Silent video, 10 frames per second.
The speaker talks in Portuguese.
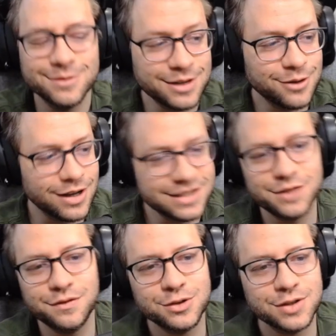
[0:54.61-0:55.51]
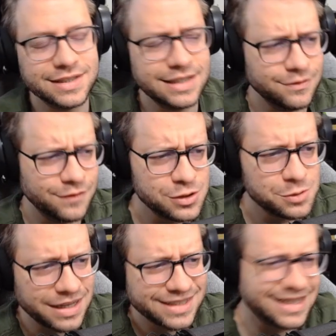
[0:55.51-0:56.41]
Se você gosta de vídeos assim,
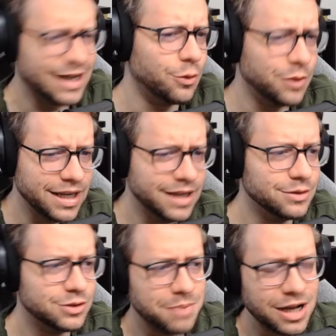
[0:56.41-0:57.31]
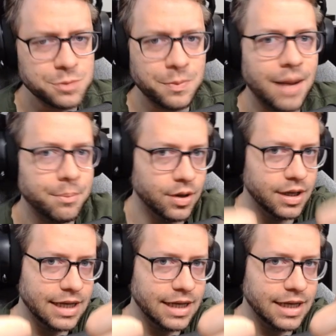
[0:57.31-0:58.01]
vídeos mais tranquilos, de bate-papo,